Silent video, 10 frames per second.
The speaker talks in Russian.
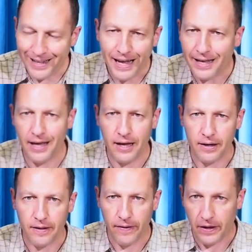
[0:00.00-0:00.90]

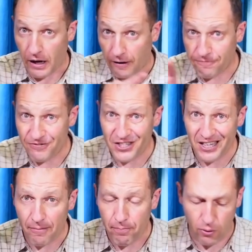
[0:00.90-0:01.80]
такие, как
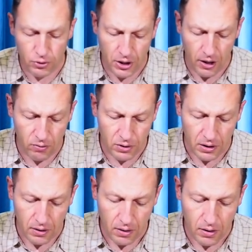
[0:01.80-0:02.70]
все прочие
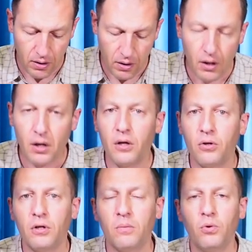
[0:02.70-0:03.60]
люди,
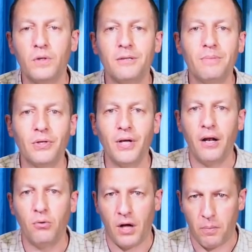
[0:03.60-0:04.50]
то это будет
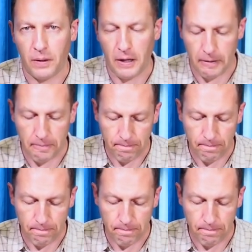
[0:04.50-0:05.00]
смертельный удар по ней.